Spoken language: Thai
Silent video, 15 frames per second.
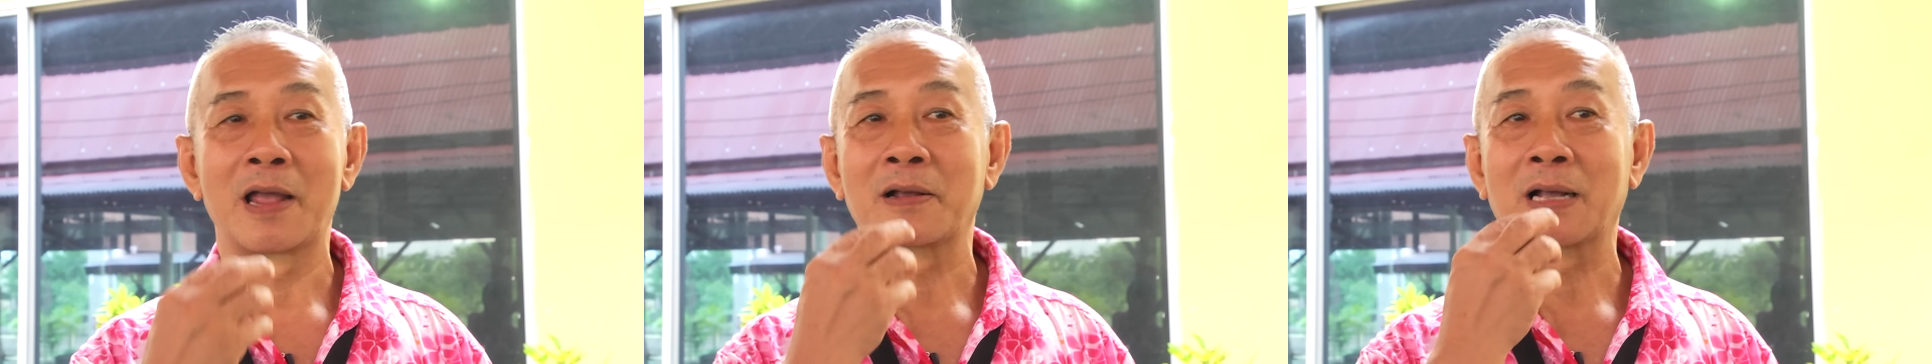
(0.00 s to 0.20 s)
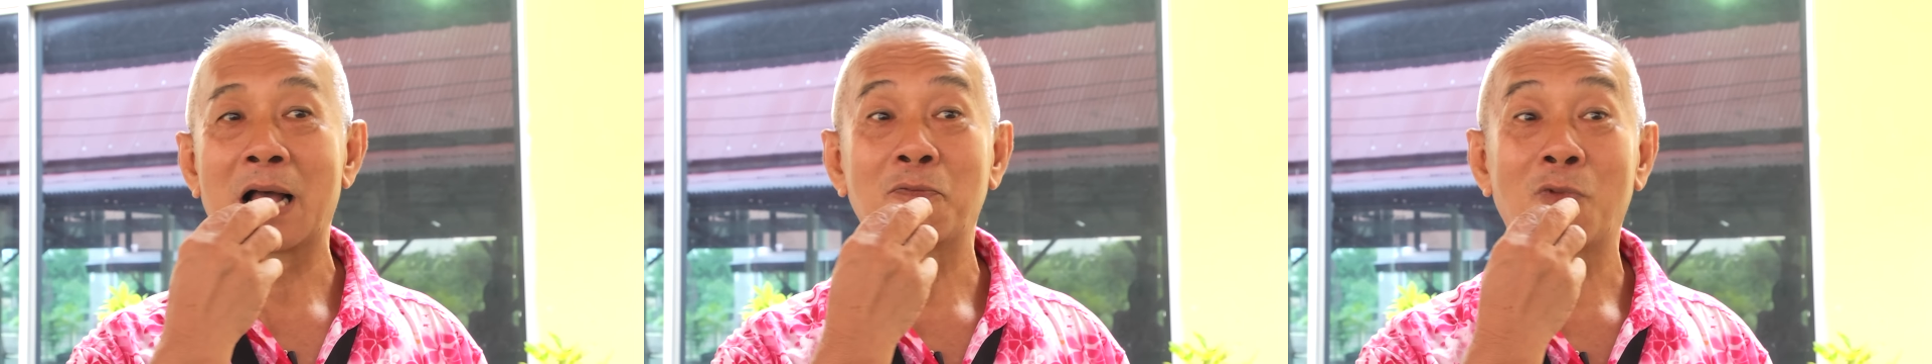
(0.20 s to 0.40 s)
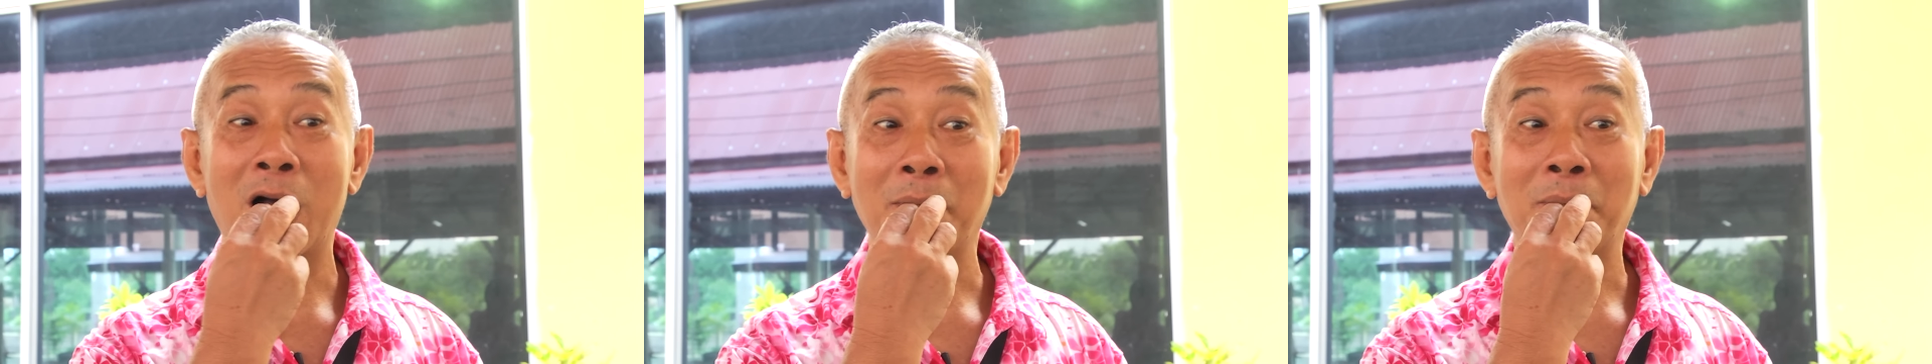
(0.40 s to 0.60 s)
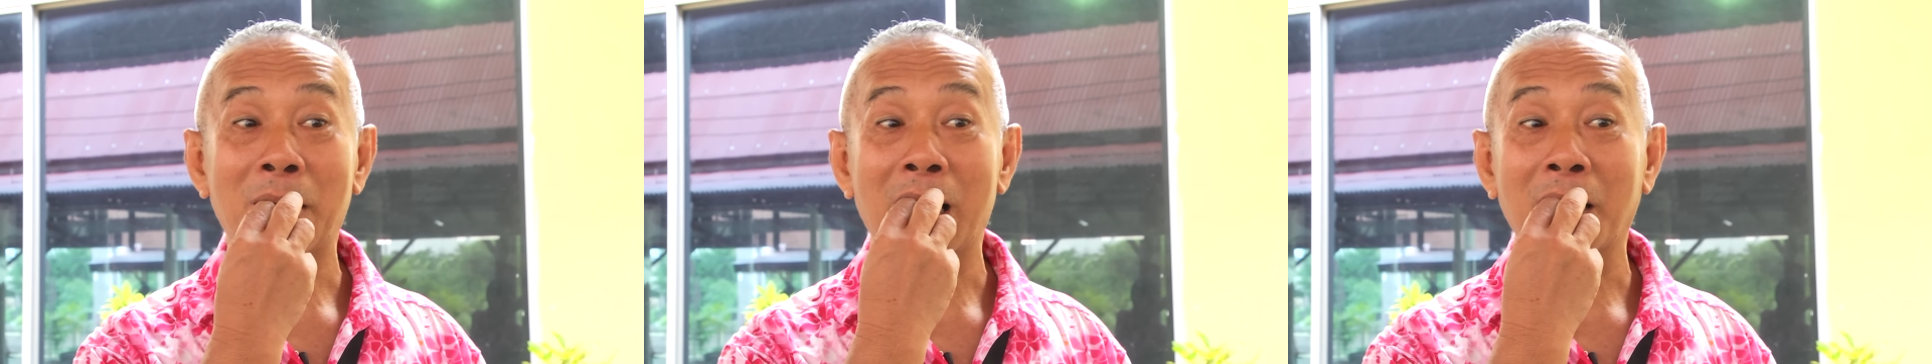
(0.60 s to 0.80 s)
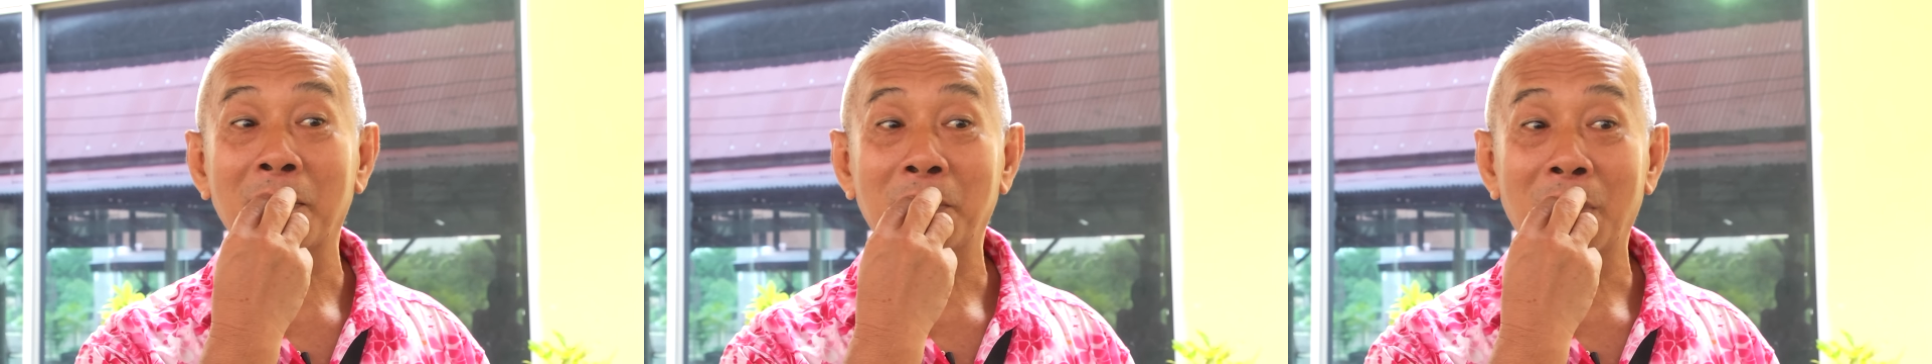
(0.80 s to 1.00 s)
การวาง
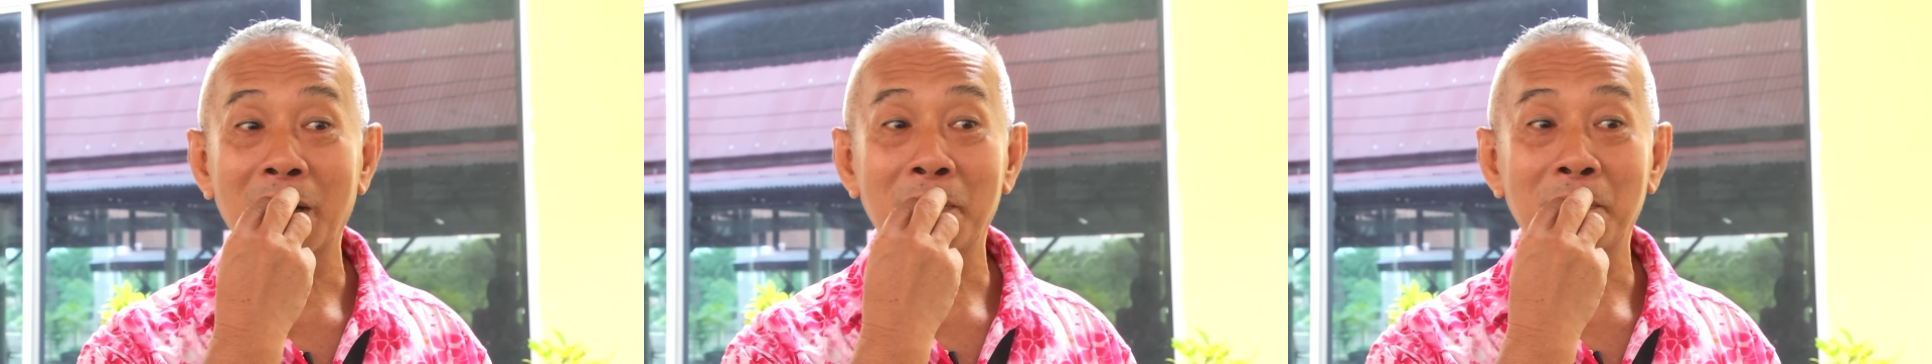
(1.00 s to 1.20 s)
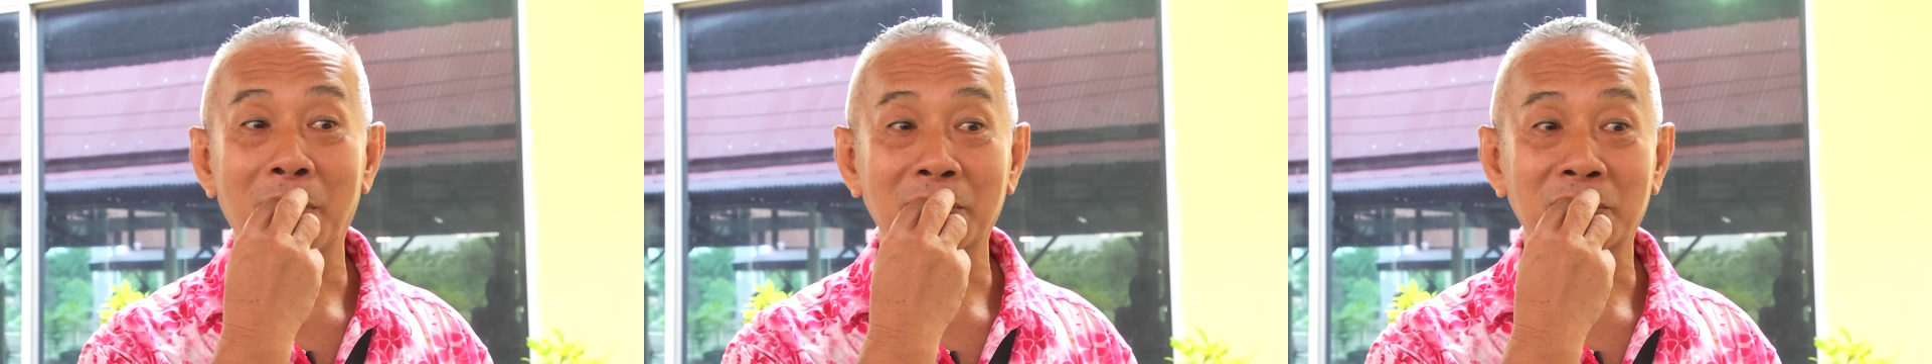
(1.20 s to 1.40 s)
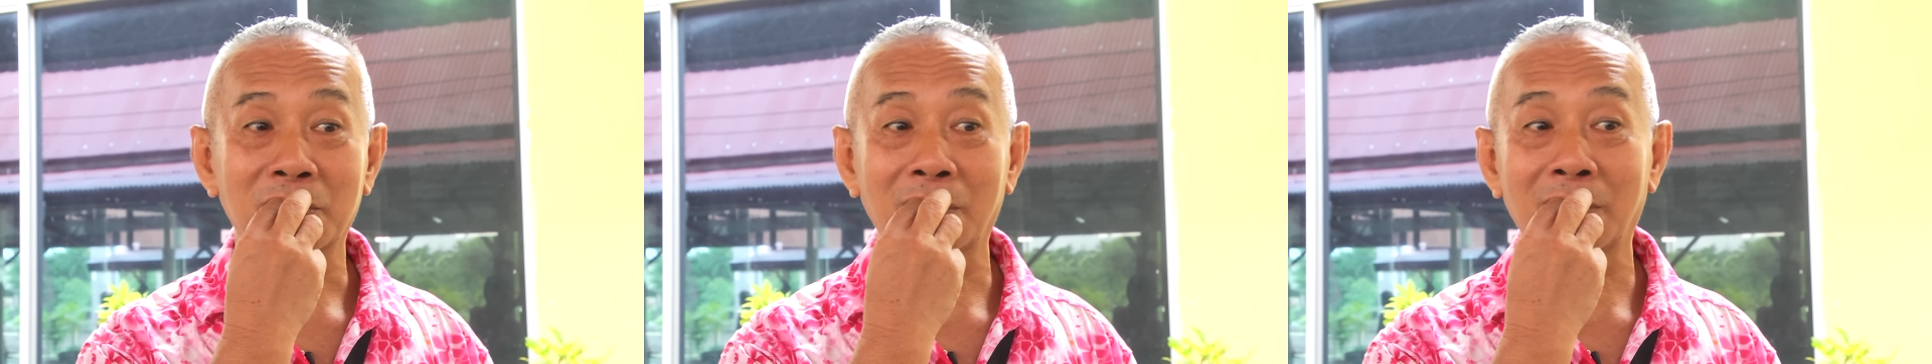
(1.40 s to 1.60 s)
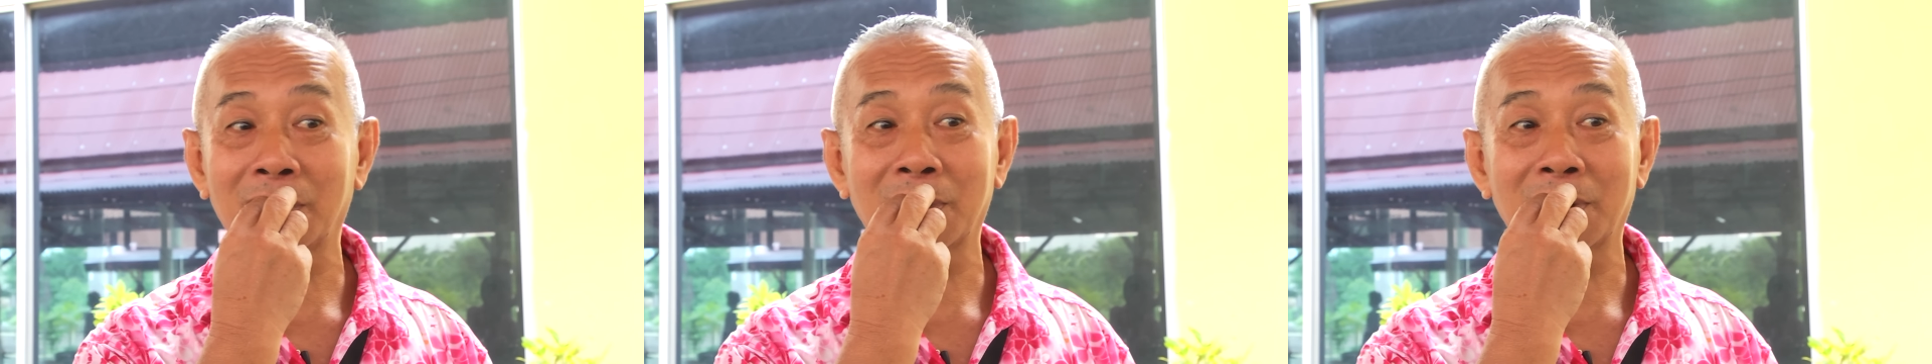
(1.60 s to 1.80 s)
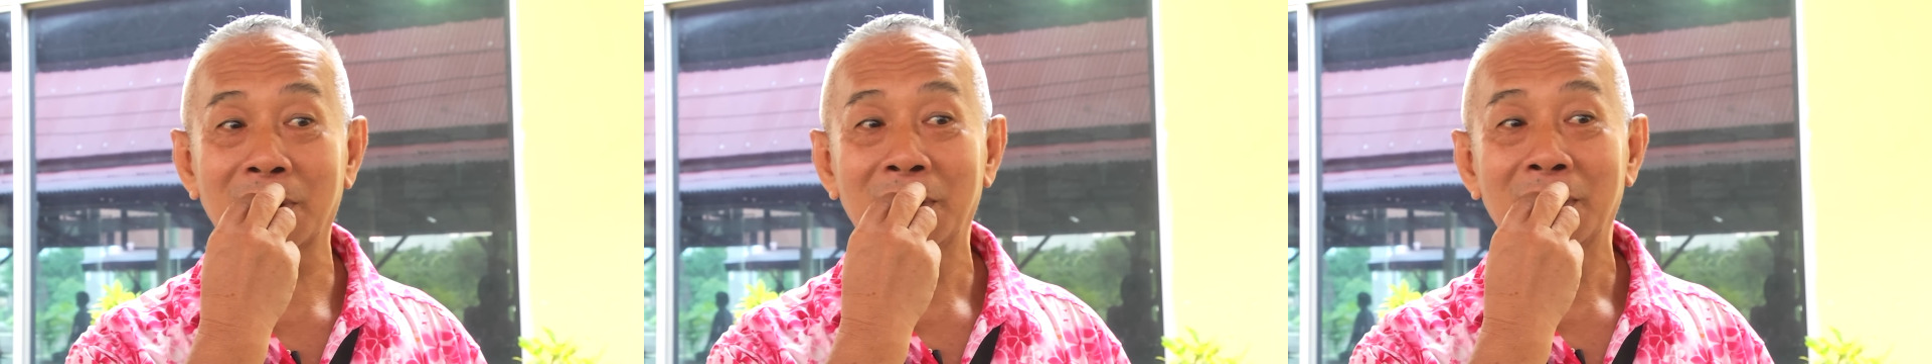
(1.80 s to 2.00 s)
ปากเอมบัลเชอ
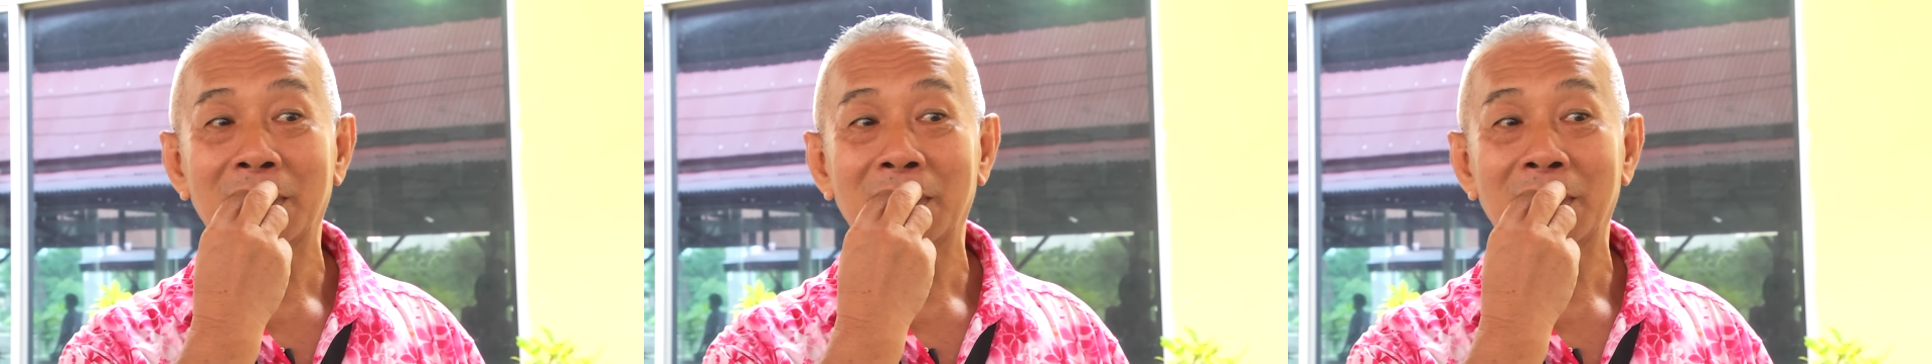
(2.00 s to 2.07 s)
ร์